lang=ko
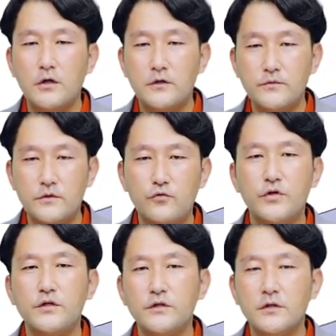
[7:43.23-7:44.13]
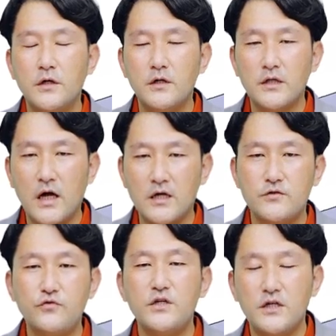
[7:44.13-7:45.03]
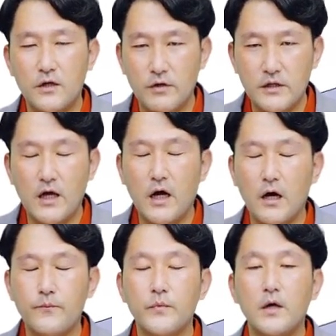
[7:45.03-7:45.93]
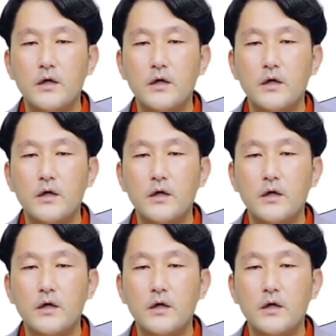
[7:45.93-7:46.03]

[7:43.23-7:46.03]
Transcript: 그럼 그거 우리는 단기 순익이라고 한다.